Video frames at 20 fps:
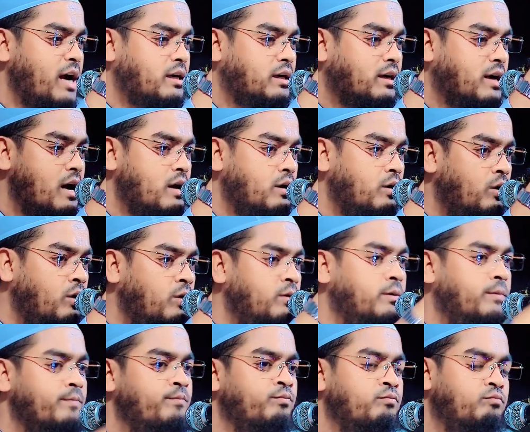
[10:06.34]
আটকানো
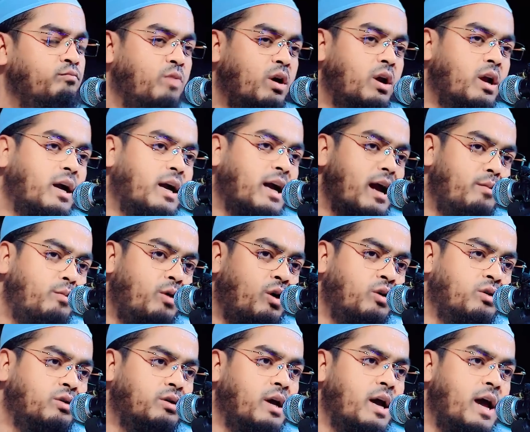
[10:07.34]
বলে
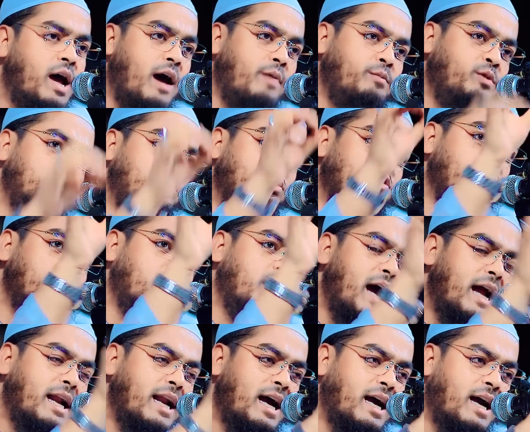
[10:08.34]
কেমন আমি যদি
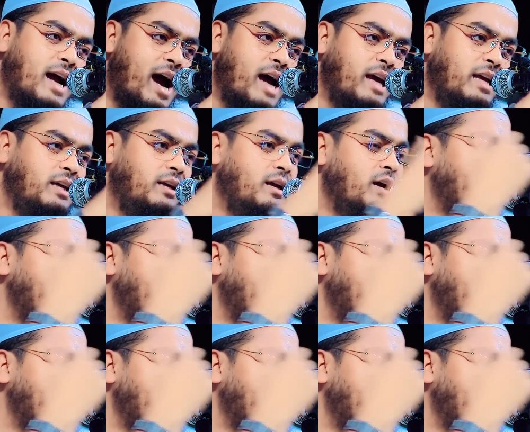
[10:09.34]
খানা খাই